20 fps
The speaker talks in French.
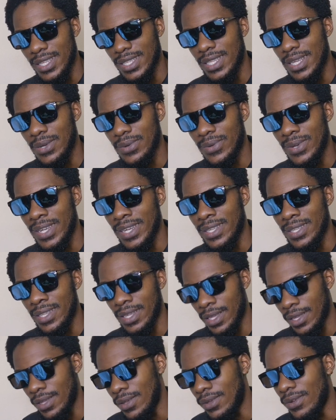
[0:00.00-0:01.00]
restez
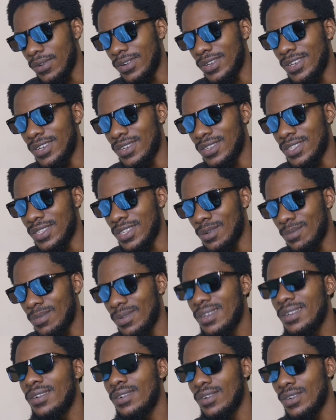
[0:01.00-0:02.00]
connectés, on est ensemble.
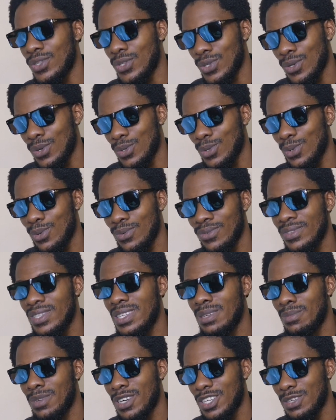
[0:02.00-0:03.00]
On se retrouve
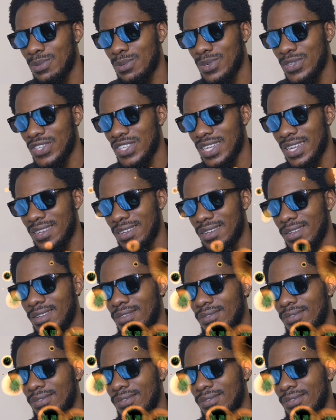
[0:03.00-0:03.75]
dimanche prochain.